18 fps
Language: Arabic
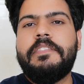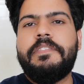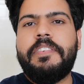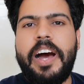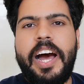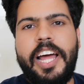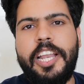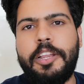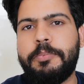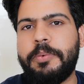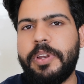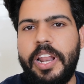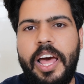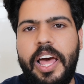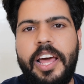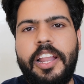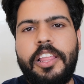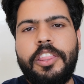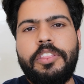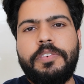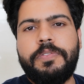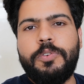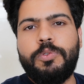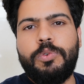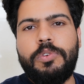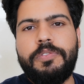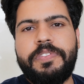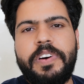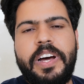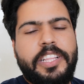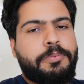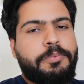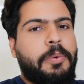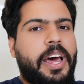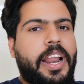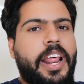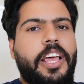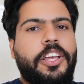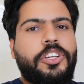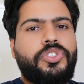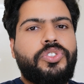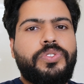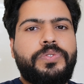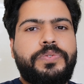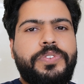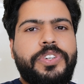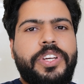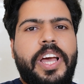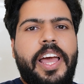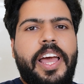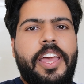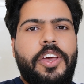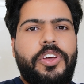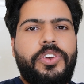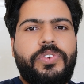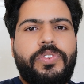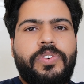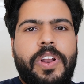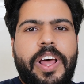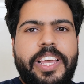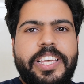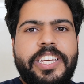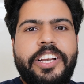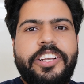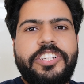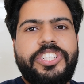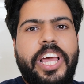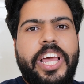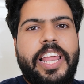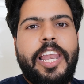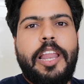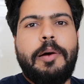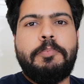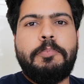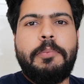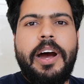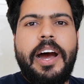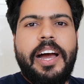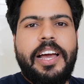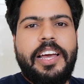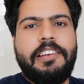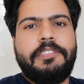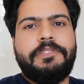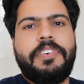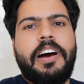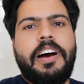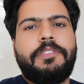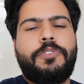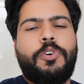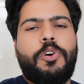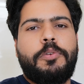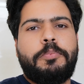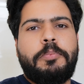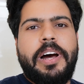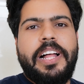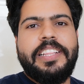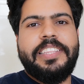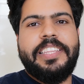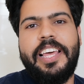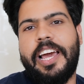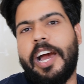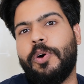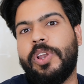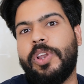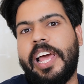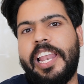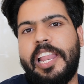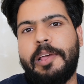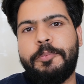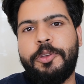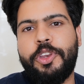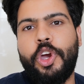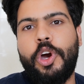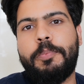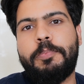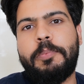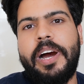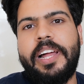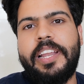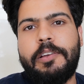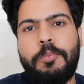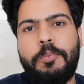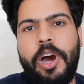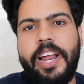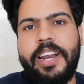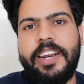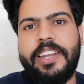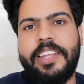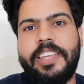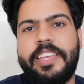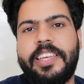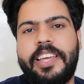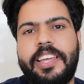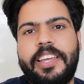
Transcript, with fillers: فانا من راح انظف الولفات ما راح تشوف وياي انه راح يرجع لماع الفافون مالته او الالمنيوم مال المحرك